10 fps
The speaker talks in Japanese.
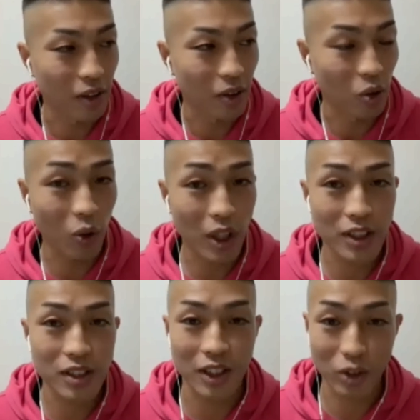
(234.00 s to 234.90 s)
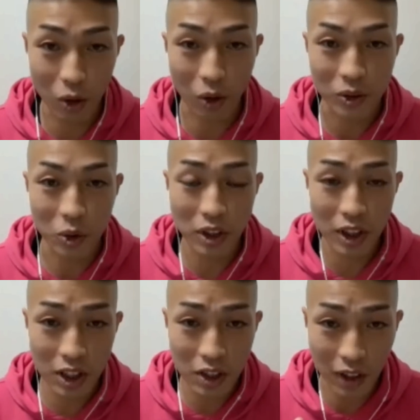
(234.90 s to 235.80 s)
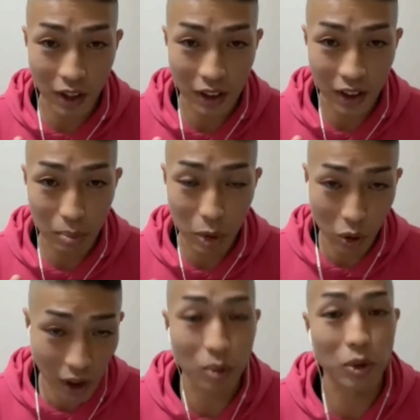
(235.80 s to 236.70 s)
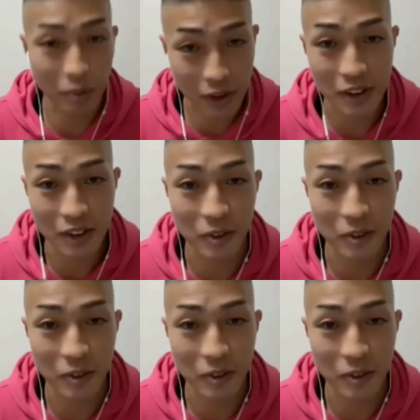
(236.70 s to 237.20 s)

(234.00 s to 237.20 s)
弱いですけど、それなりには頑張ろうかなと思ってます。